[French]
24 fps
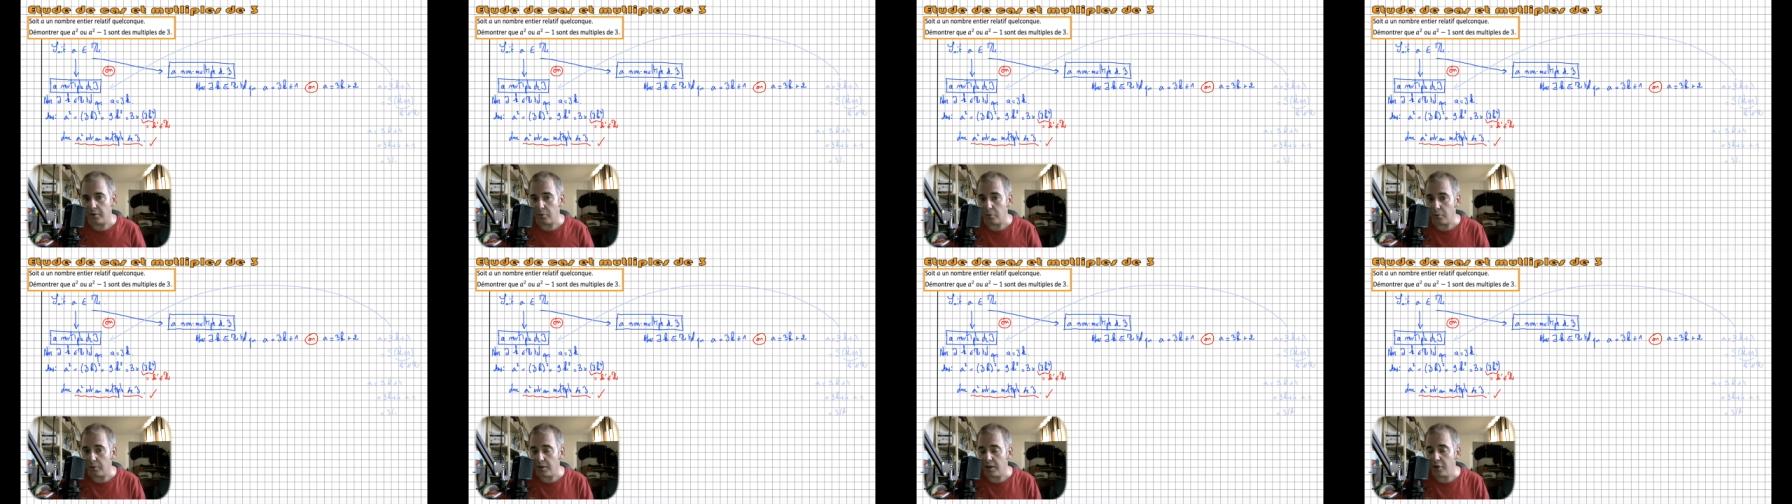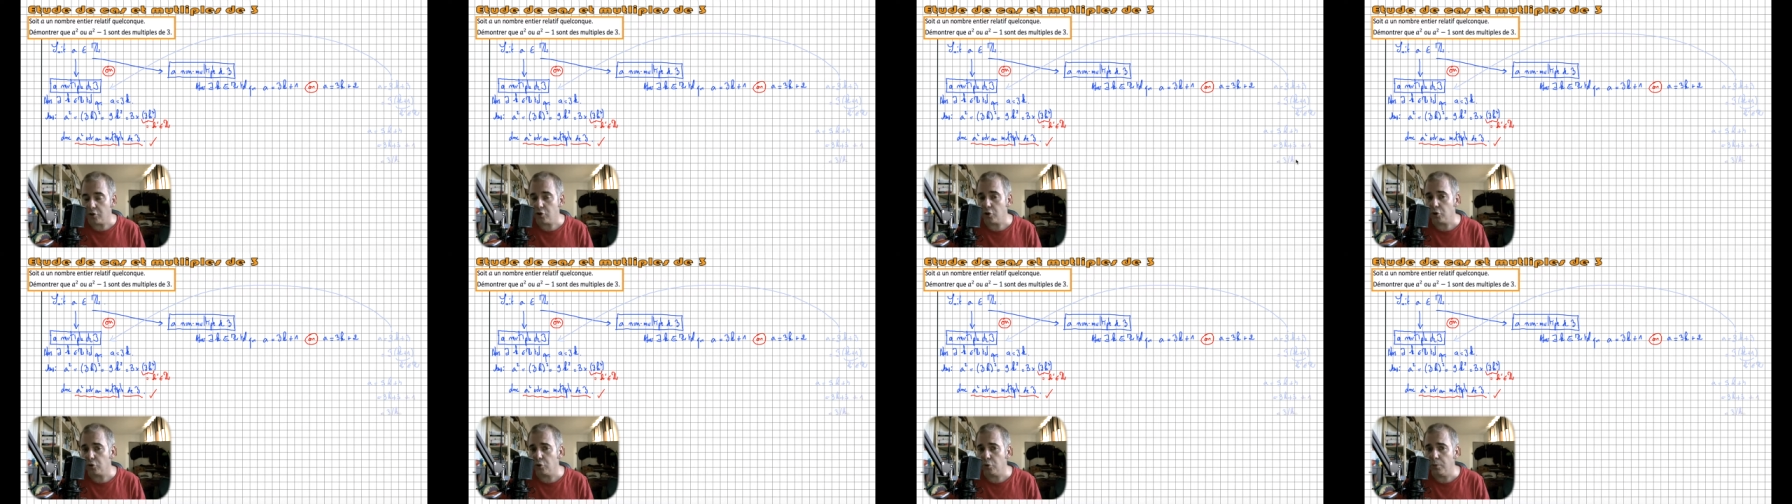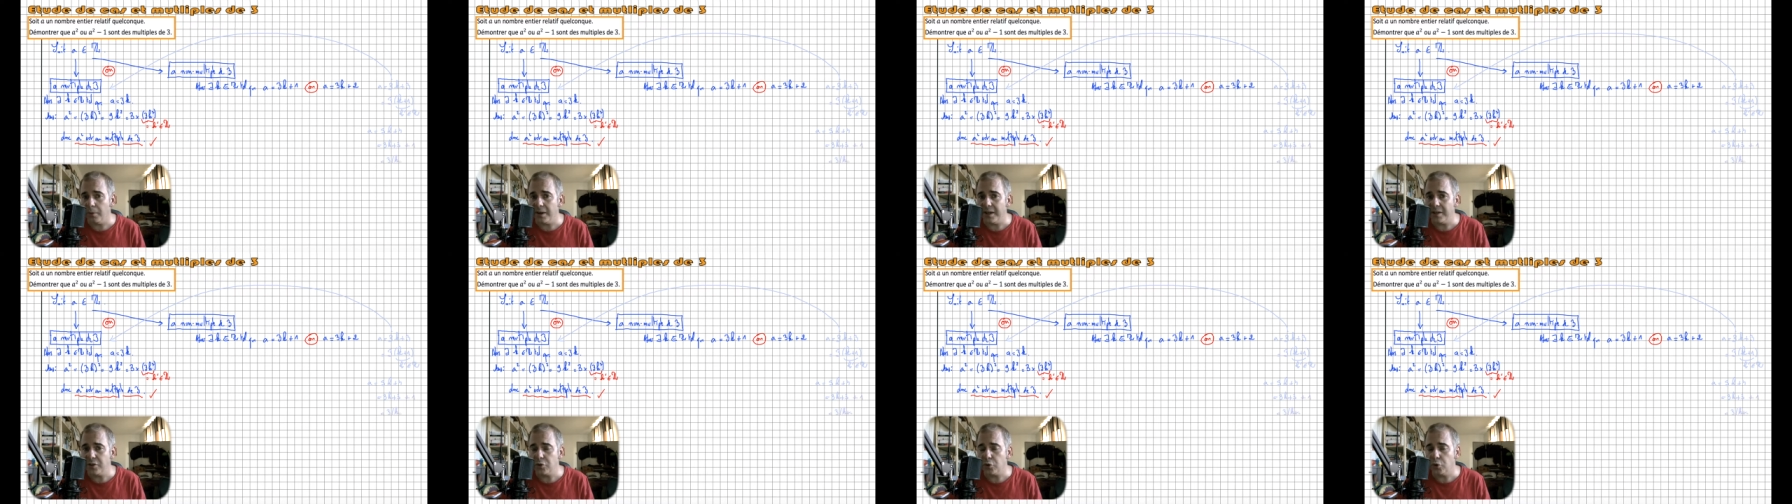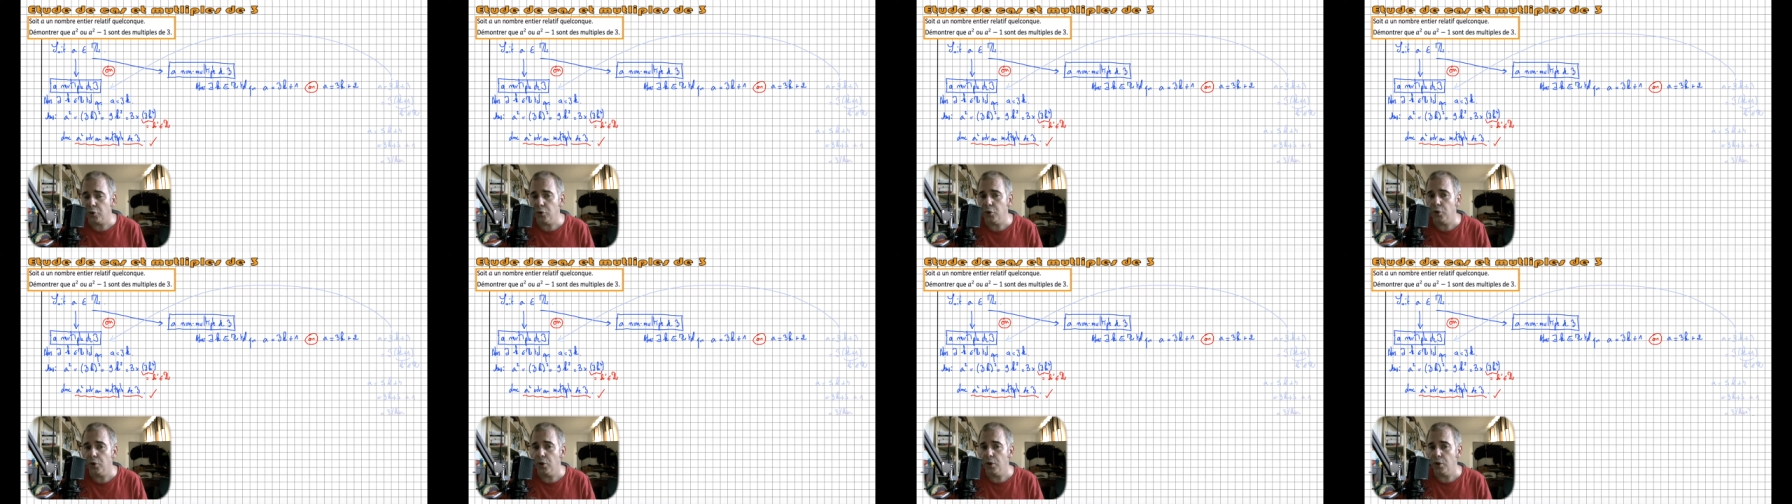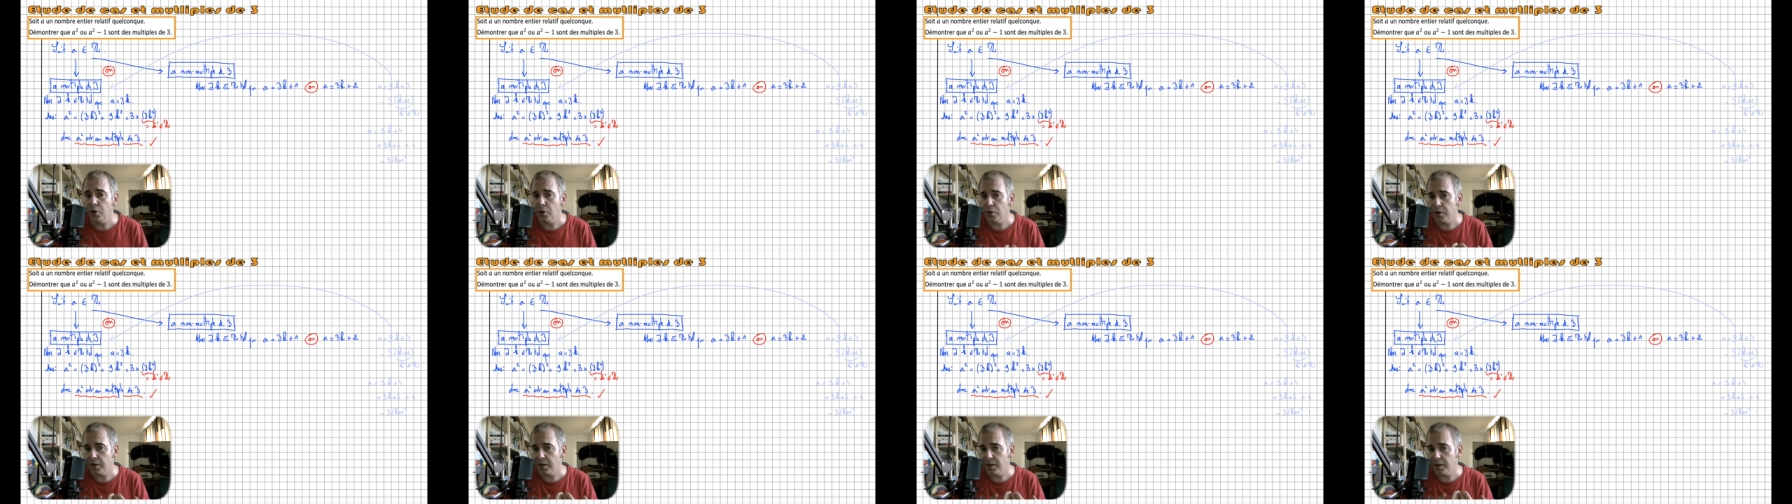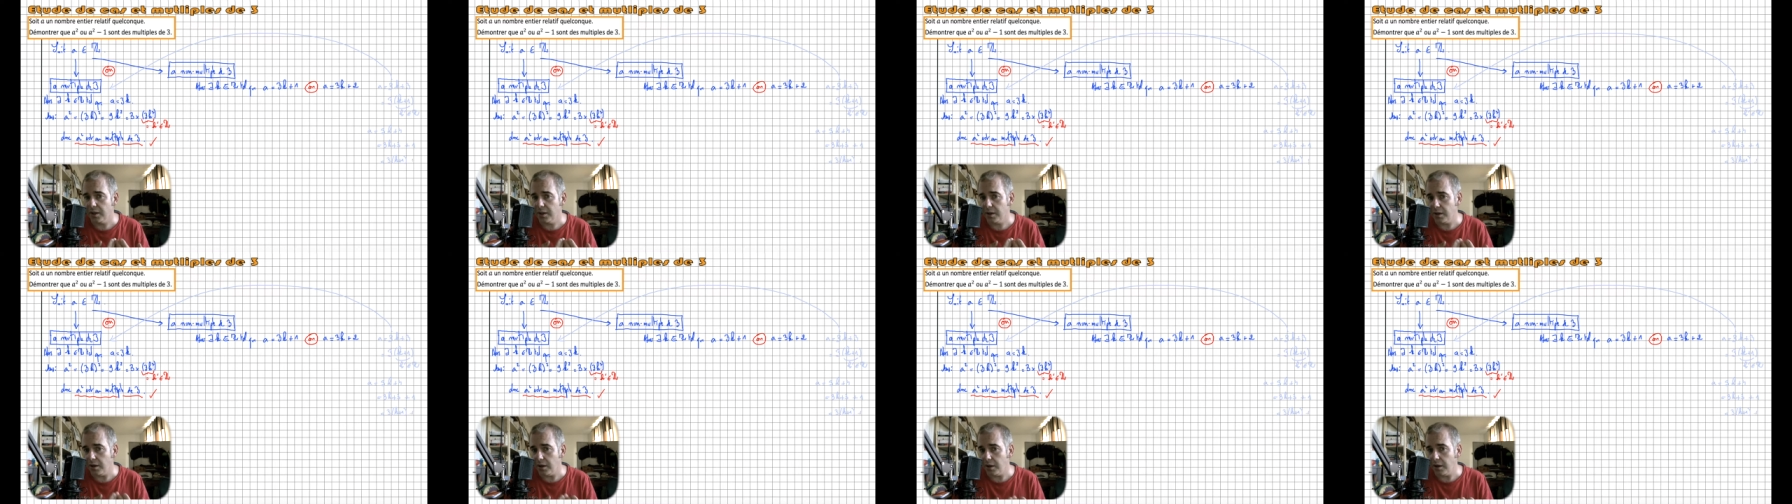Donc là, je retomberai sur le
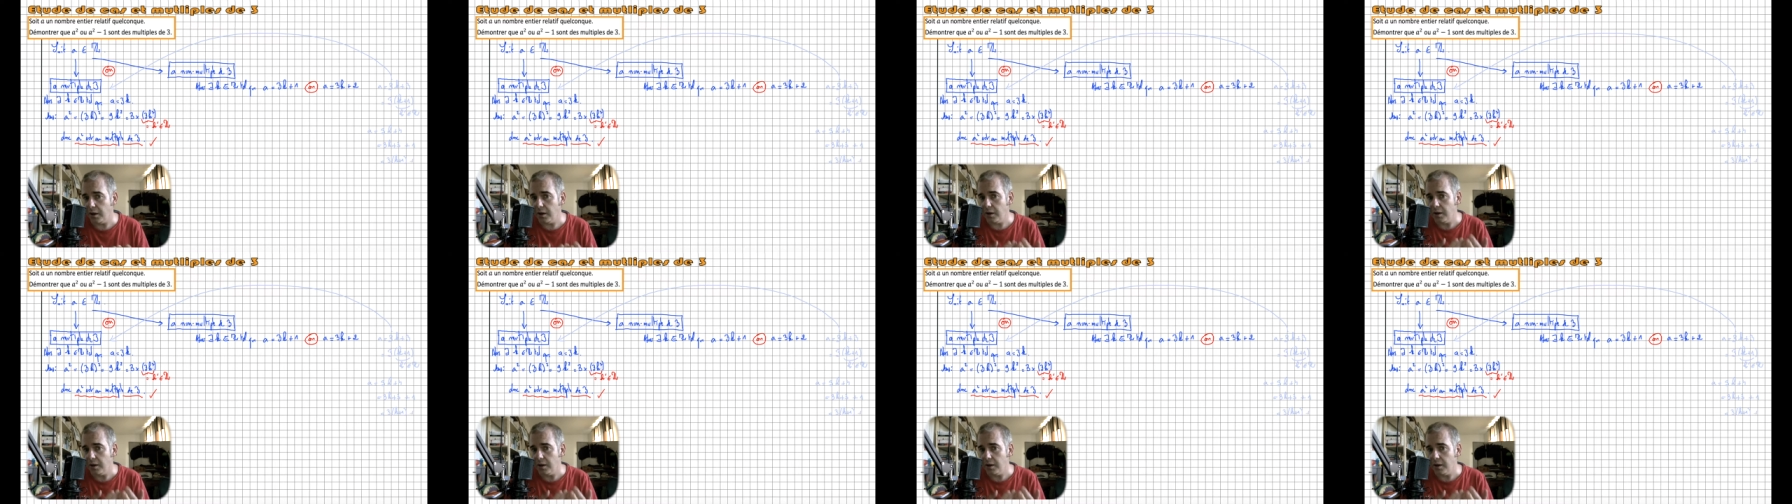K'